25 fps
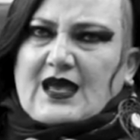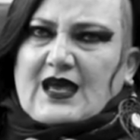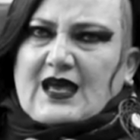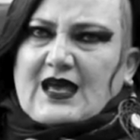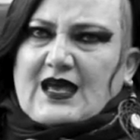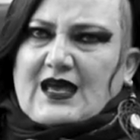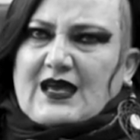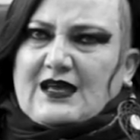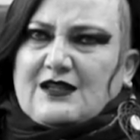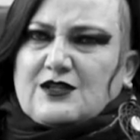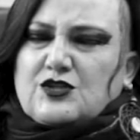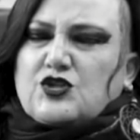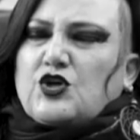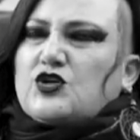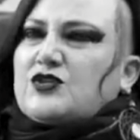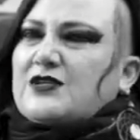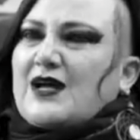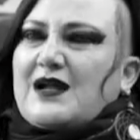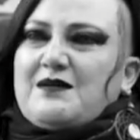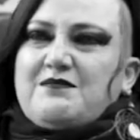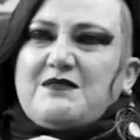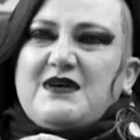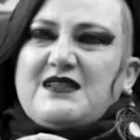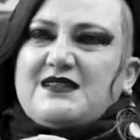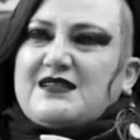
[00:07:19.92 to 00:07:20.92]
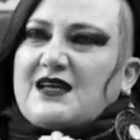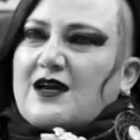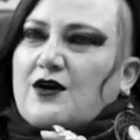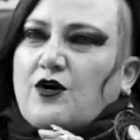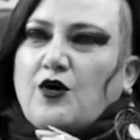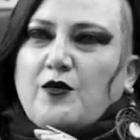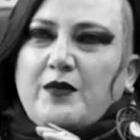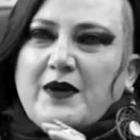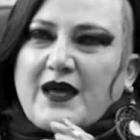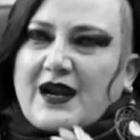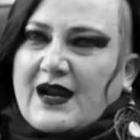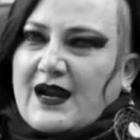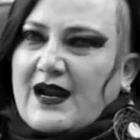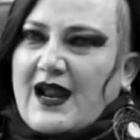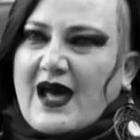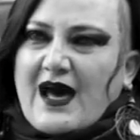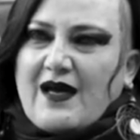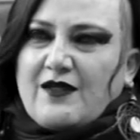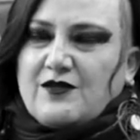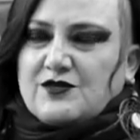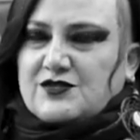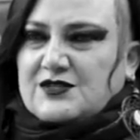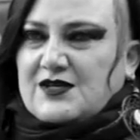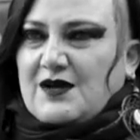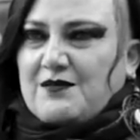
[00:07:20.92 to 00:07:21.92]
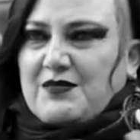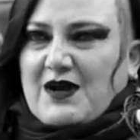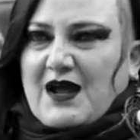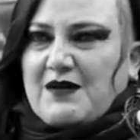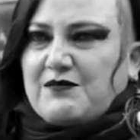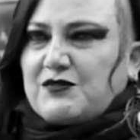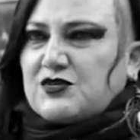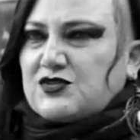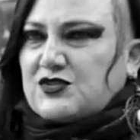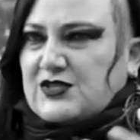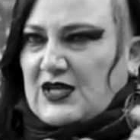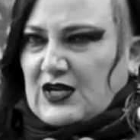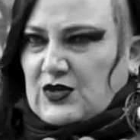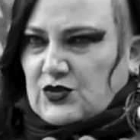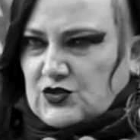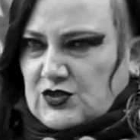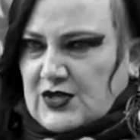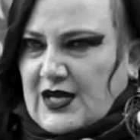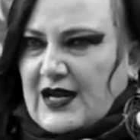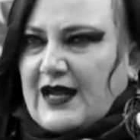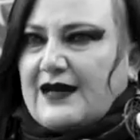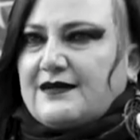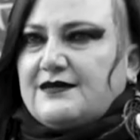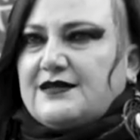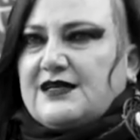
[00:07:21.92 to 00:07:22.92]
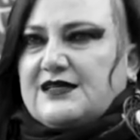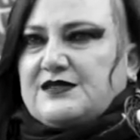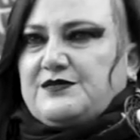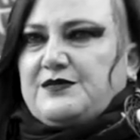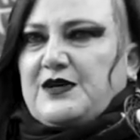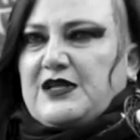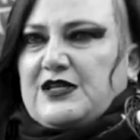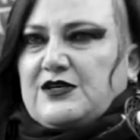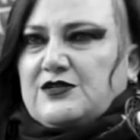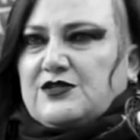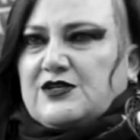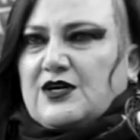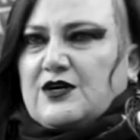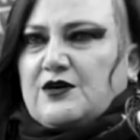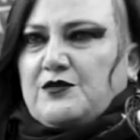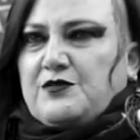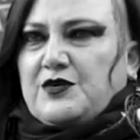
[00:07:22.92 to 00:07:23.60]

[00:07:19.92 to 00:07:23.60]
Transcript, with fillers: eh, totalmente gobernados, hablamos de los grandes medios de